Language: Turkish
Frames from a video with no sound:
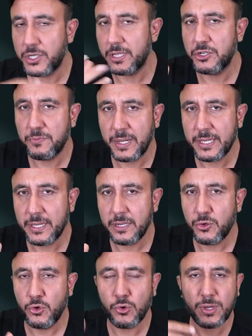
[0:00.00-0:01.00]
çalışman
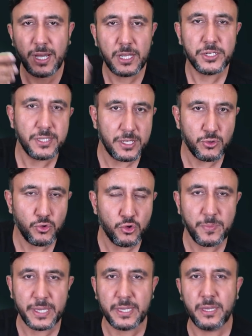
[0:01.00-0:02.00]
gerekiyor, kaç test
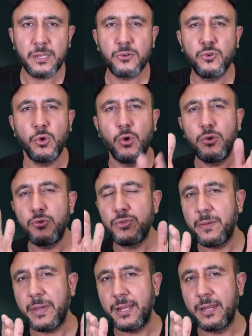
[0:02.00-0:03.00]
çözmen gerekiyor
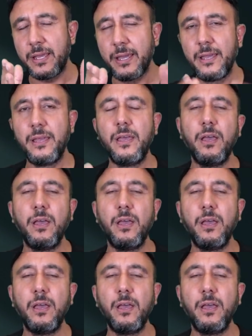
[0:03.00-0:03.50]
önünde belli.